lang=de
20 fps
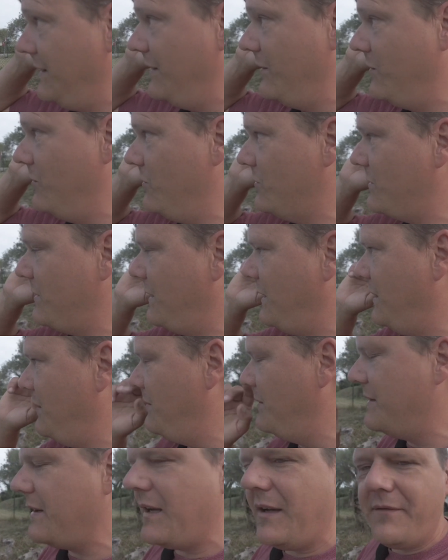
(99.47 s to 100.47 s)
Eine gute
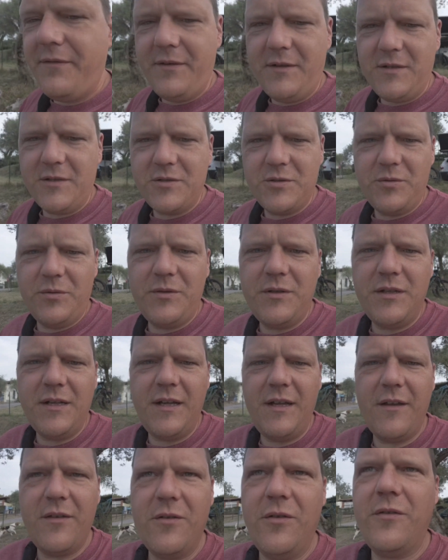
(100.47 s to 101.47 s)
halbe, dreiviertel Stunde
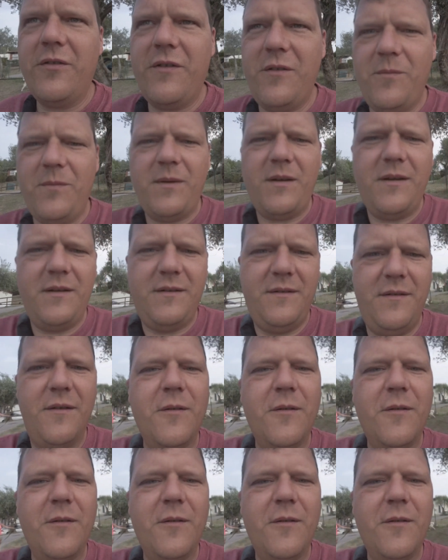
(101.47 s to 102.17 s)
gehe ich sonst immer.